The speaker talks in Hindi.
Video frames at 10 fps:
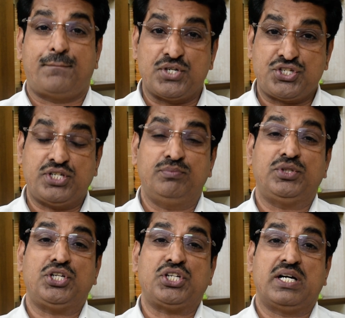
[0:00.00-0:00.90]
पश्चिम
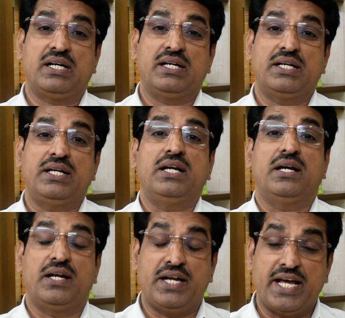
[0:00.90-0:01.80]
दिशा
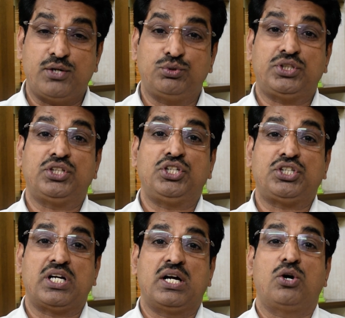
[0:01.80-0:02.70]
नैऋत्य
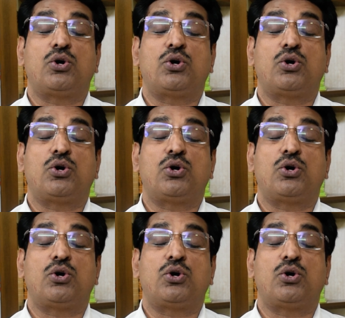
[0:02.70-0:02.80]
दिशा